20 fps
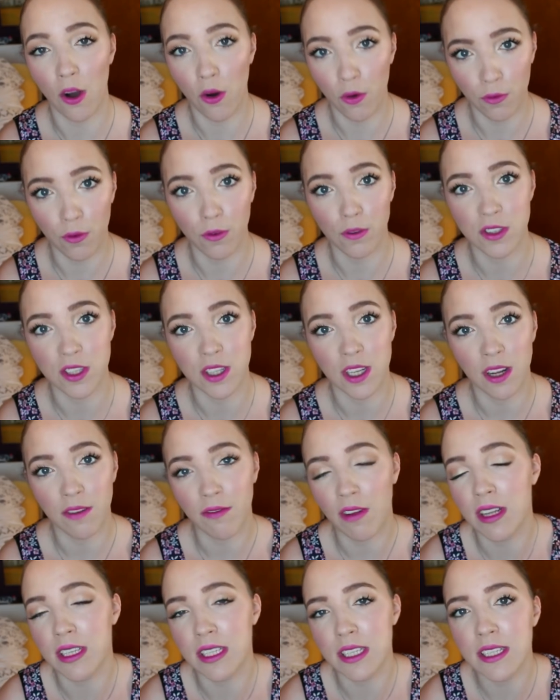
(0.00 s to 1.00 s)
auch
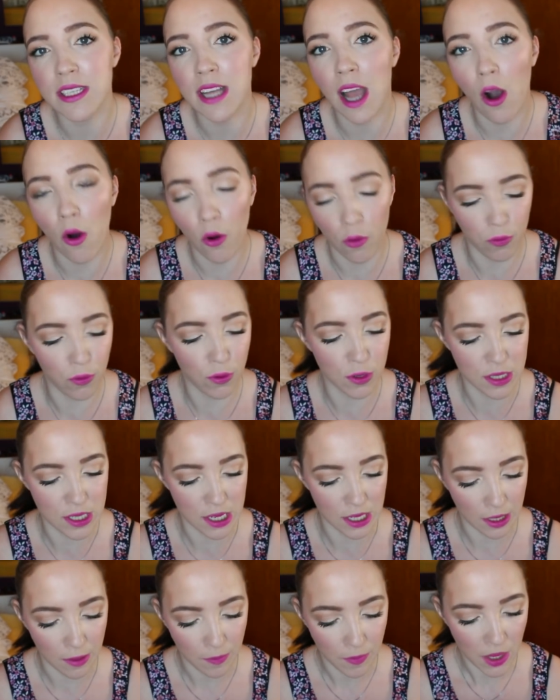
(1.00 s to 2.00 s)
funktionieren, weil es ist ja auch
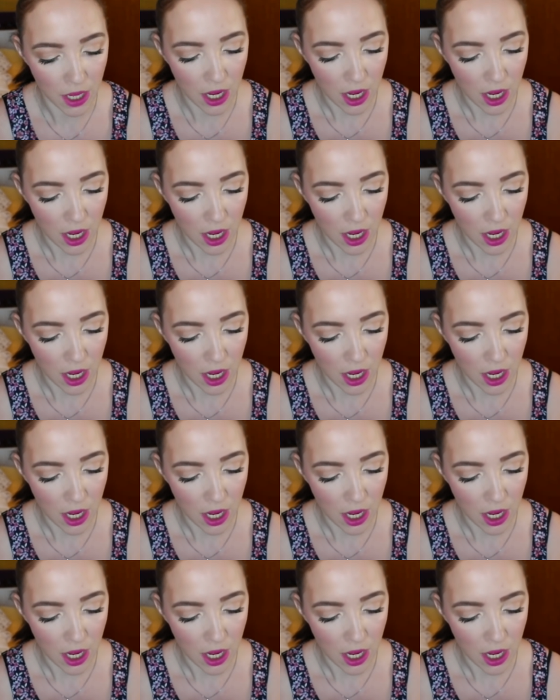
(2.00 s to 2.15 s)
flüssig.